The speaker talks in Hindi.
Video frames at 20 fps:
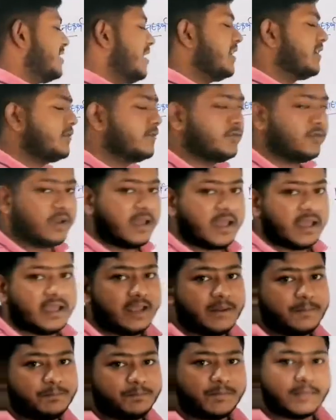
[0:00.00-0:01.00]
स्टार्ट हो
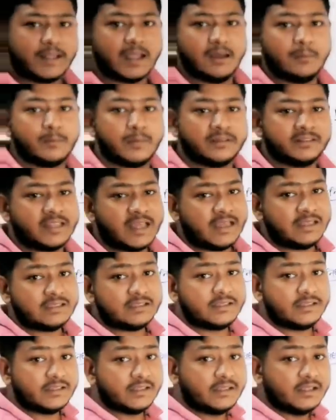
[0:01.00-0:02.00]
रहा है हम
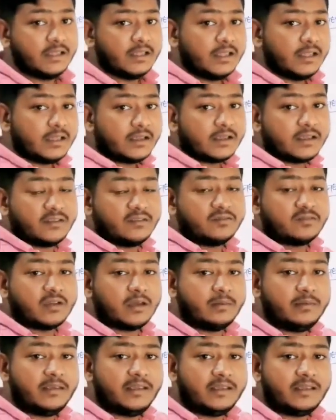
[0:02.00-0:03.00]
बताए थे कि
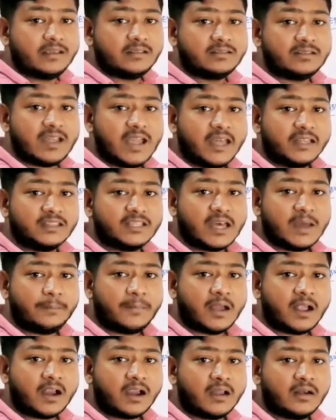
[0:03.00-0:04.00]
सभी के साथ
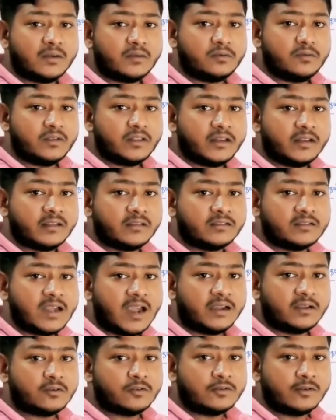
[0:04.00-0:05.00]
आपका कंक्लूजन
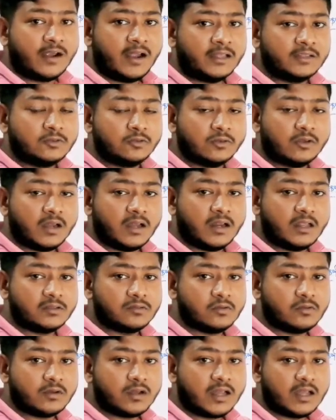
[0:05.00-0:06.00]
स्टार्ट होगा तो
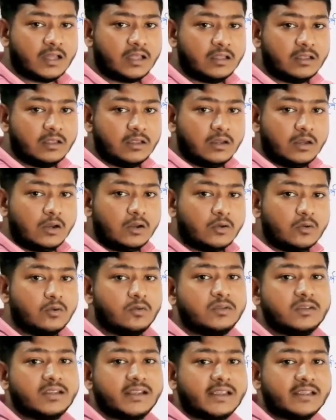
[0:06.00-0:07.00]
गलत होगा
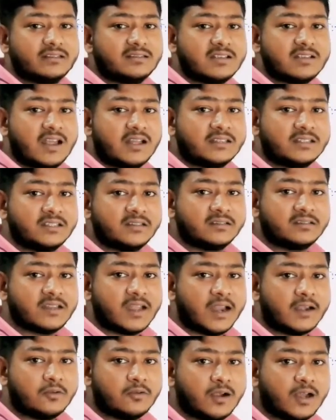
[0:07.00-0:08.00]
कुछ के साथ
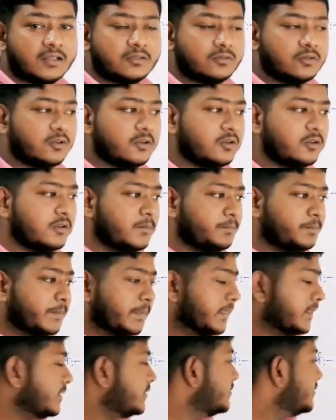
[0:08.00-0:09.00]
स्टार्ट होगा तो
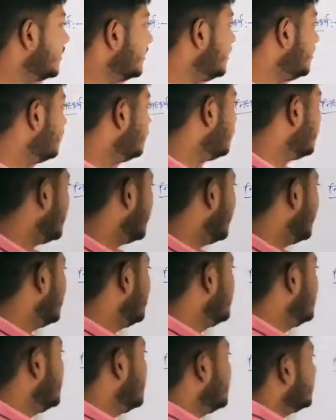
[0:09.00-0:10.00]
सही होगा
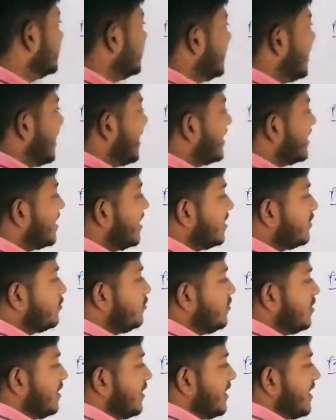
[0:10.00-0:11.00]
तो यहाँ
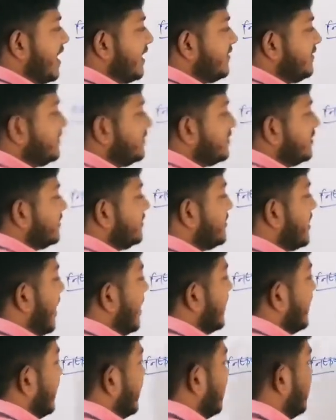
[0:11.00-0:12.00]
कंक्लूजन क्या चीज़ से
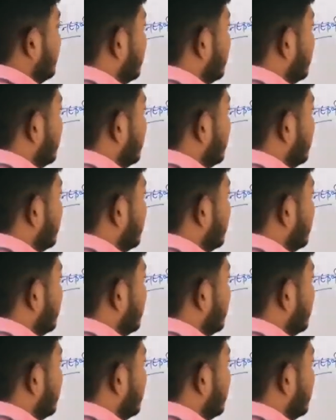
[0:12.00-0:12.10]
स्टार्ट है